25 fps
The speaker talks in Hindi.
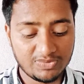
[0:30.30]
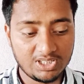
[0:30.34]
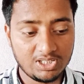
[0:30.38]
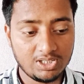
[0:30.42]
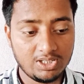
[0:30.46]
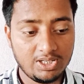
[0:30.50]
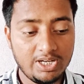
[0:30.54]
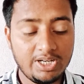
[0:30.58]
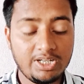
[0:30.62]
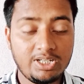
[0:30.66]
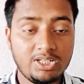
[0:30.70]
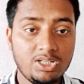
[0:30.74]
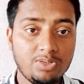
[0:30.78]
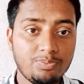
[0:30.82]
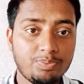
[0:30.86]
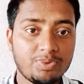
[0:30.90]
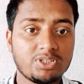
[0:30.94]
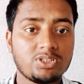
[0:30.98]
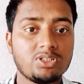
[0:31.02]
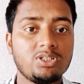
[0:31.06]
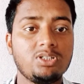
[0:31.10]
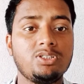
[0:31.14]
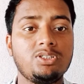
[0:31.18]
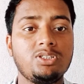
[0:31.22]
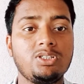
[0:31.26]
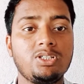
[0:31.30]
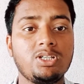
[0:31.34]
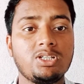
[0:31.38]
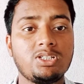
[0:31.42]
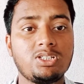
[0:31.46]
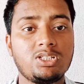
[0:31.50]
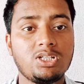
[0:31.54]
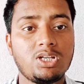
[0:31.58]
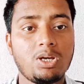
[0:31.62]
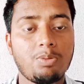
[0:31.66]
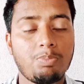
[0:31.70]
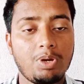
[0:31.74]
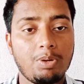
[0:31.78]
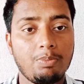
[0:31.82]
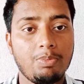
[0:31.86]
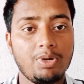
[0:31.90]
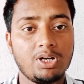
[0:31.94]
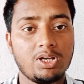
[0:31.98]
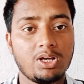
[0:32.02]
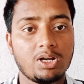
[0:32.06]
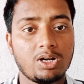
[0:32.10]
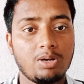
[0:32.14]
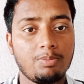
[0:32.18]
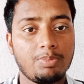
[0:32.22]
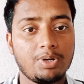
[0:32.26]
18 परसेंट जीएसटी का पेमेंट
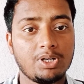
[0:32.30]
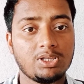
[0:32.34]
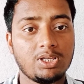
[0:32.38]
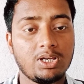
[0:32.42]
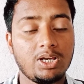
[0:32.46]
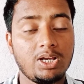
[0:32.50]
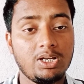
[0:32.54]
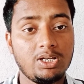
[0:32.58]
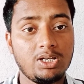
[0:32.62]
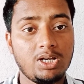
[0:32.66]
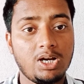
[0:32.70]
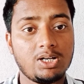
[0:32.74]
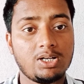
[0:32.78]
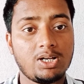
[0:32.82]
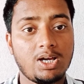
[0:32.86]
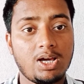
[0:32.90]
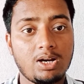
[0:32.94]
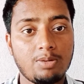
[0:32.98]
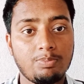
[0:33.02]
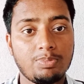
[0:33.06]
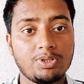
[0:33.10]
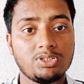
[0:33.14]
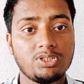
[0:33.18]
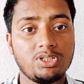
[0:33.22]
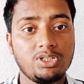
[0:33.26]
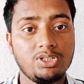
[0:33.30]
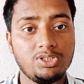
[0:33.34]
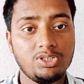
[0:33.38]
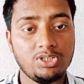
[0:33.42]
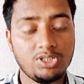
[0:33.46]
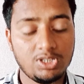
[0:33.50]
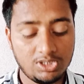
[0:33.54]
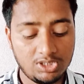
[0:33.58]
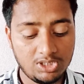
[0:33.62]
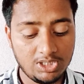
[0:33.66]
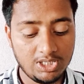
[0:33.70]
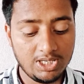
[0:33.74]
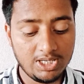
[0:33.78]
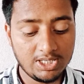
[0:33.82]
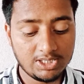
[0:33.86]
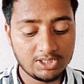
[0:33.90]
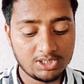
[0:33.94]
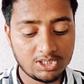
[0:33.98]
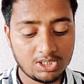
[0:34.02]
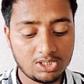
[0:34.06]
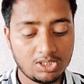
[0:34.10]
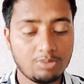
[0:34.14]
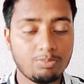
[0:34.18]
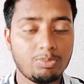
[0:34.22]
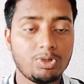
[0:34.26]
करना पड़ता है यानी कि 18 परसेंट जीएसटी एक
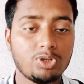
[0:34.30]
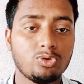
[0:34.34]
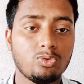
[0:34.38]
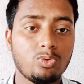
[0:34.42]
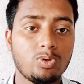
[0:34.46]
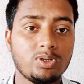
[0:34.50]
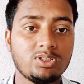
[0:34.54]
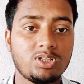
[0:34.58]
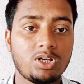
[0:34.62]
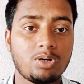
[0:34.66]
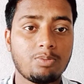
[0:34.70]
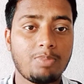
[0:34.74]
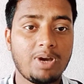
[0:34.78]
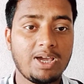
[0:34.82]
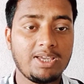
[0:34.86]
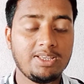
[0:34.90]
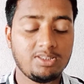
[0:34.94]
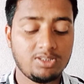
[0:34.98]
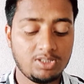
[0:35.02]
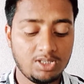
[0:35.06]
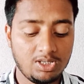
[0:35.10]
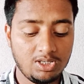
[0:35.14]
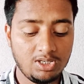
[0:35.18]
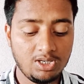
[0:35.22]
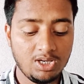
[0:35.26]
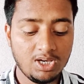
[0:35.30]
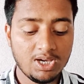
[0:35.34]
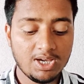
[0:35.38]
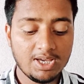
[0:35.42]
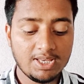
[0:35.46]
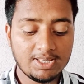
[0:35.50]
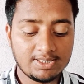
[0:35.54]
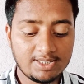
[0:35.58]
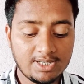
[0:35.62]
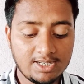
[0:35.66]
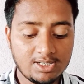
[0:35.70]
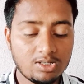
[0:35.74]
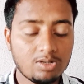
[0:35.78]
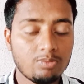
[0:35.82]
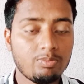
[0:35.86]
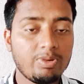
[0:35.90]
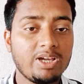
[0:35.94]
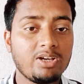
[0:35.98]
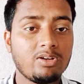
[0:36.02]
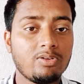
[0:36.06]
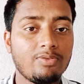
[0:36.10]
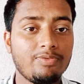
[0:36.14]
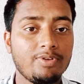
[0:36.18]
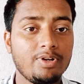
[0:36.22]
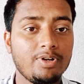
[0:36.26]
सितंबर 2022 से ही सेंट्रल
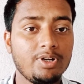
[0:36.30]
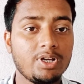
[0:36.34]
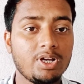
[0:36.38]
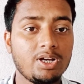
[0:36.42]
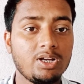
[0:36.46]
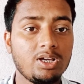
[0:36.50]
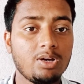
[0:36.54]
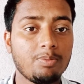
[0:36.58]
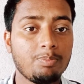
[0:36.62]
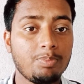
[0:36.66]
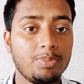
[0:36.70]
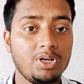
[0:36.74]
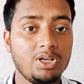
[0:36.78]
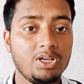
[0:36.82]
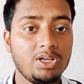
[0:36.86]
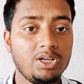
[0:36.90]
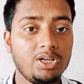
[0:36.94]
बैंक ऑफ इंडिया ने अपने